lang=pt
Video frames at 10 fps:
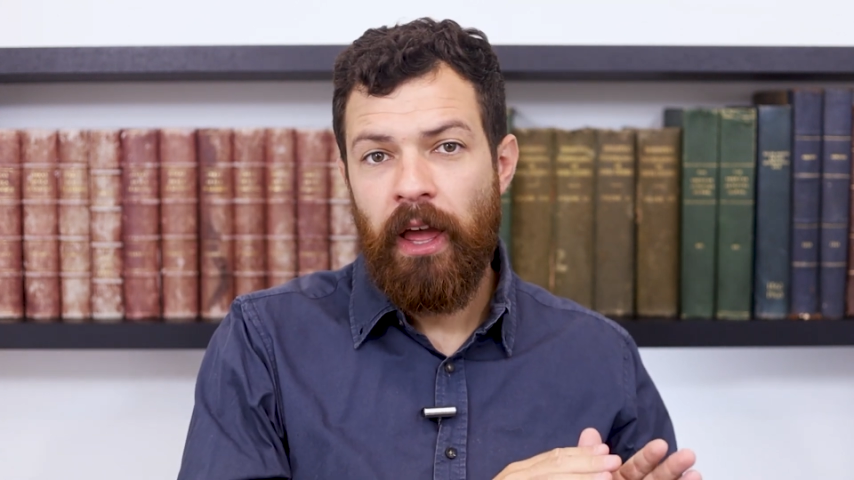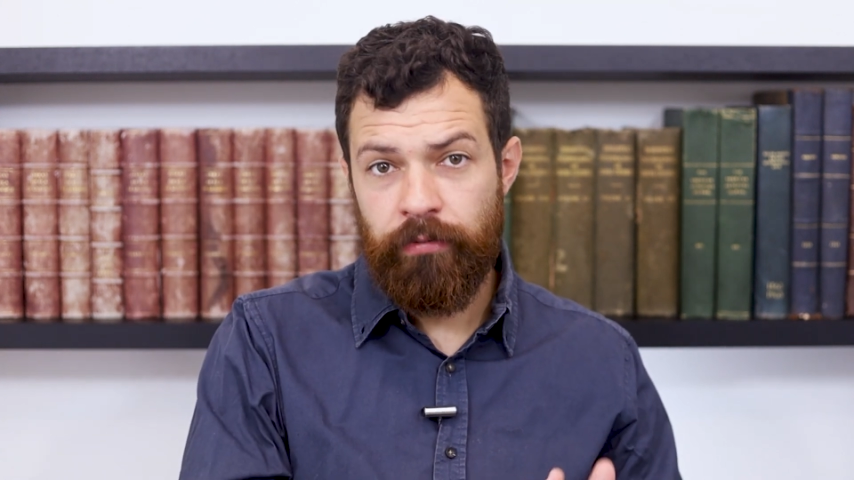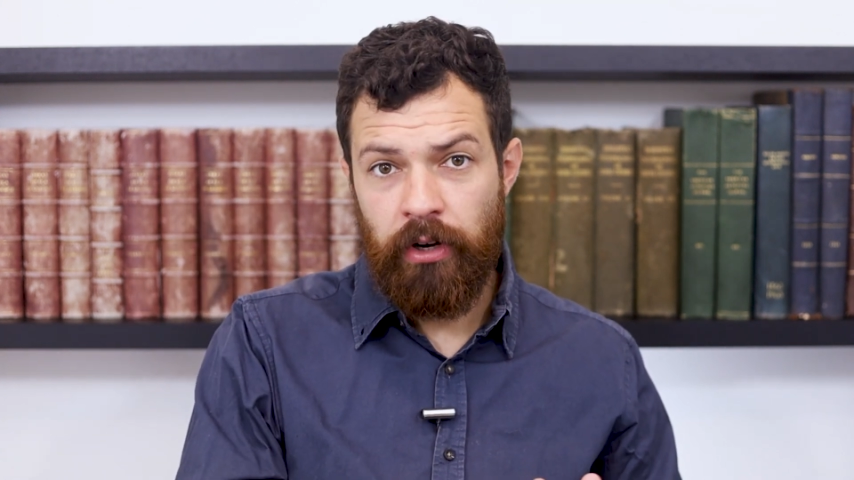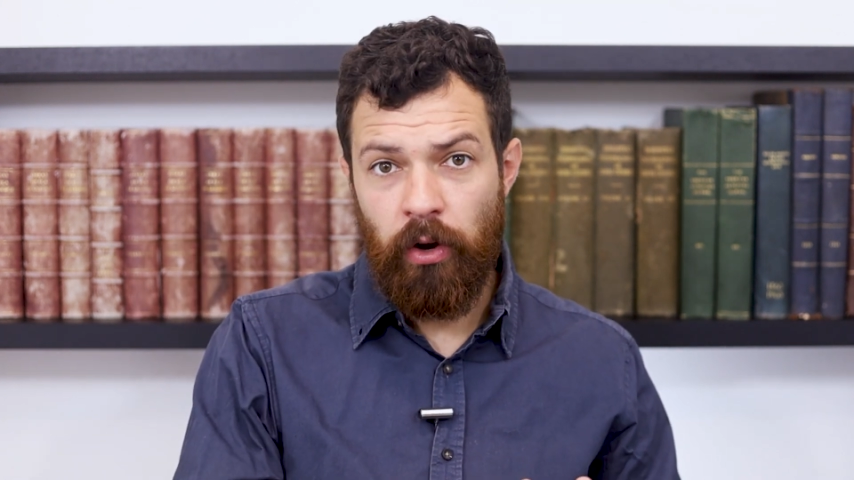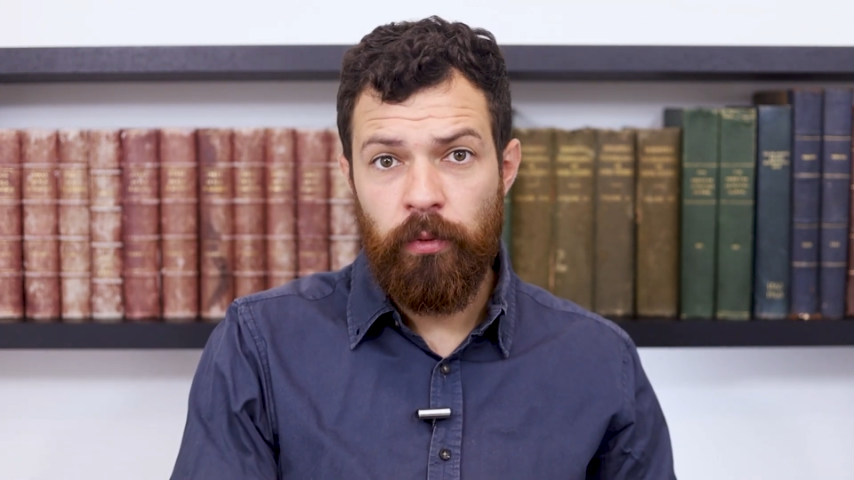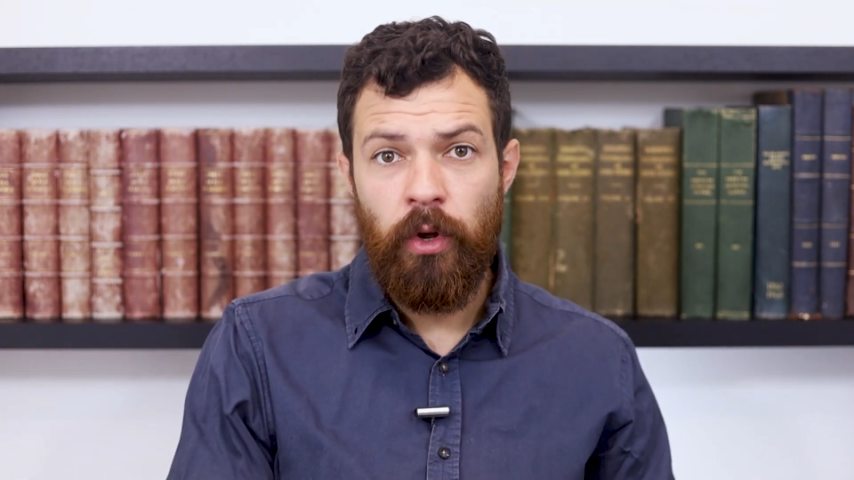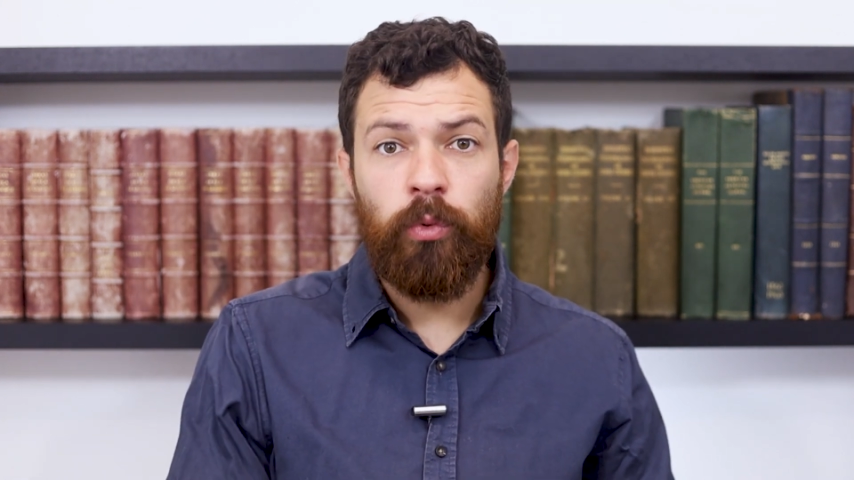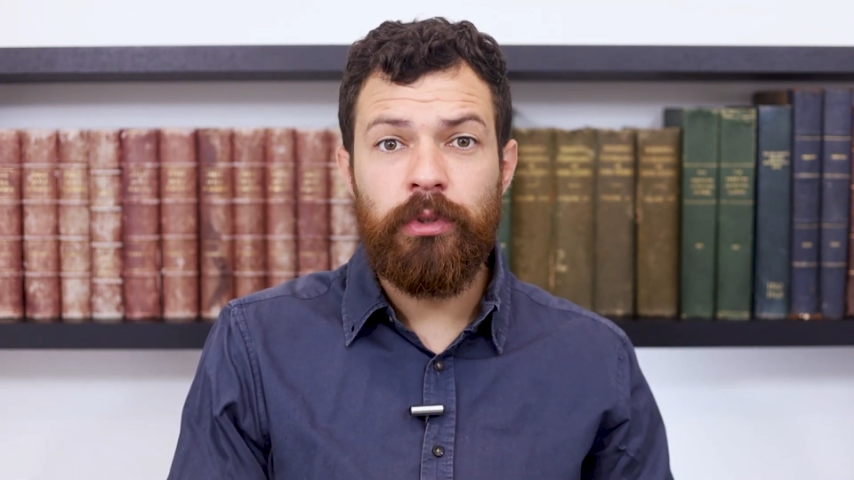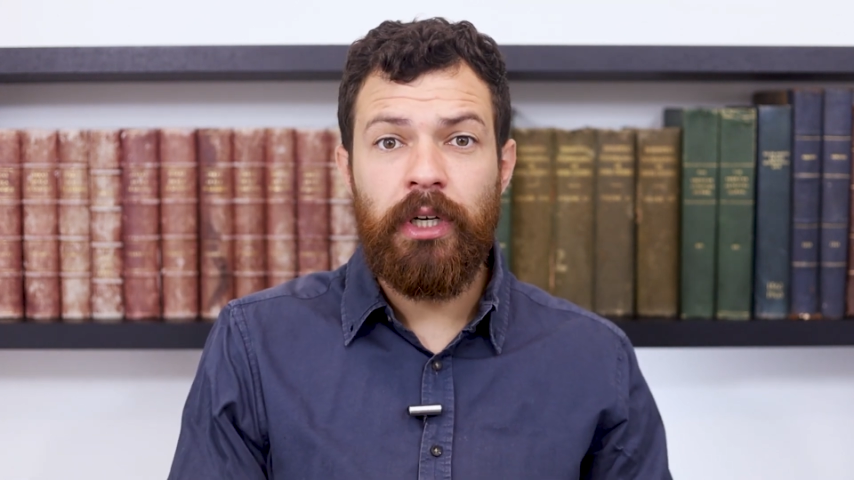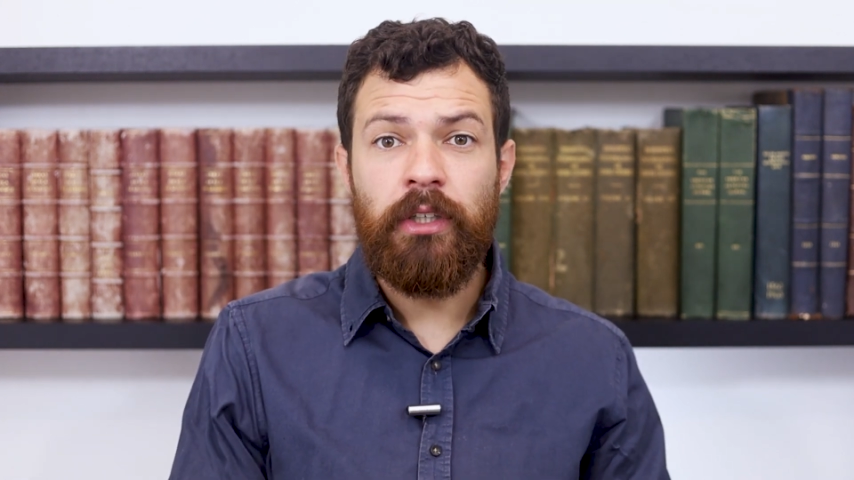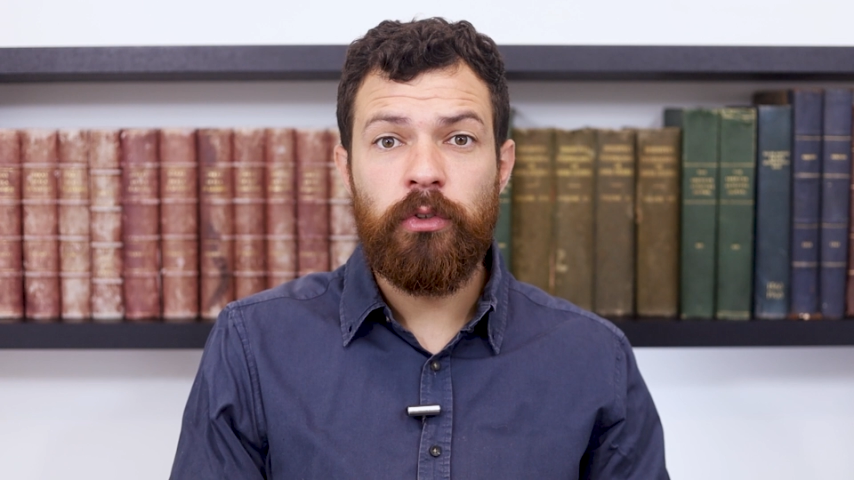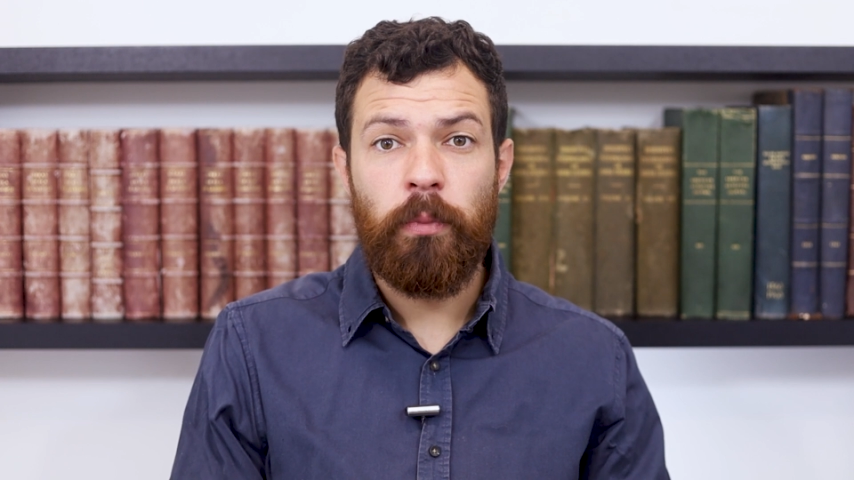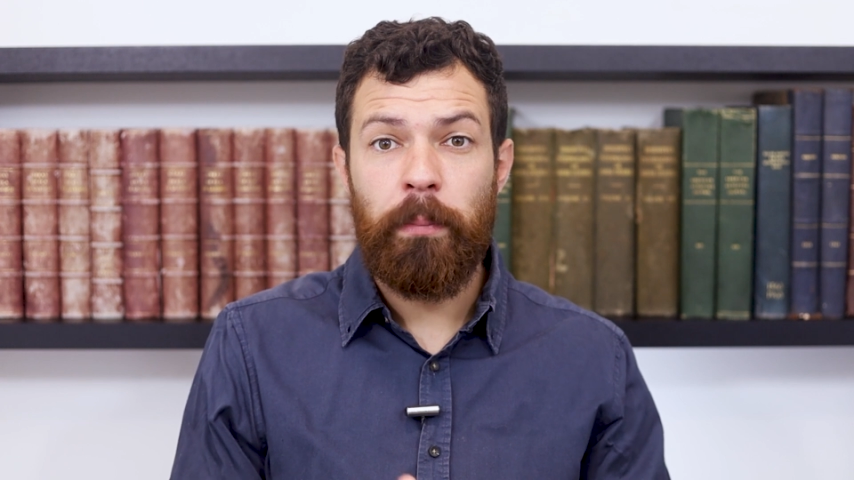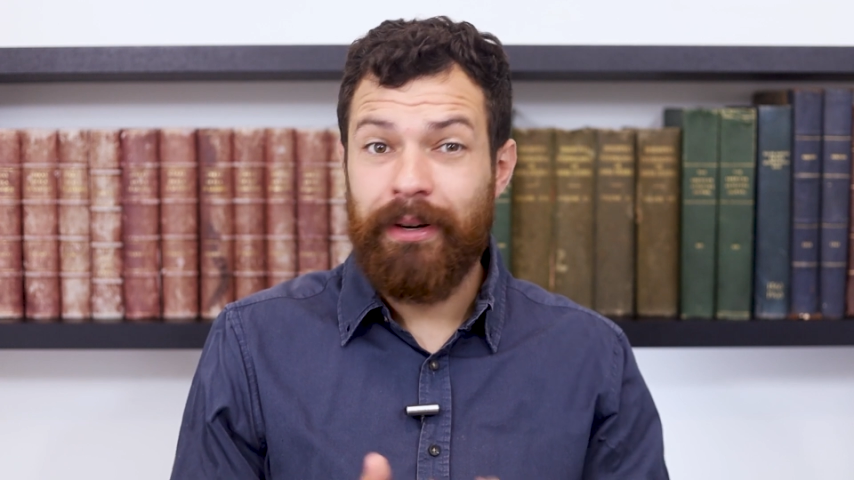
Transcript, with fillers: Afinal, o trânsito,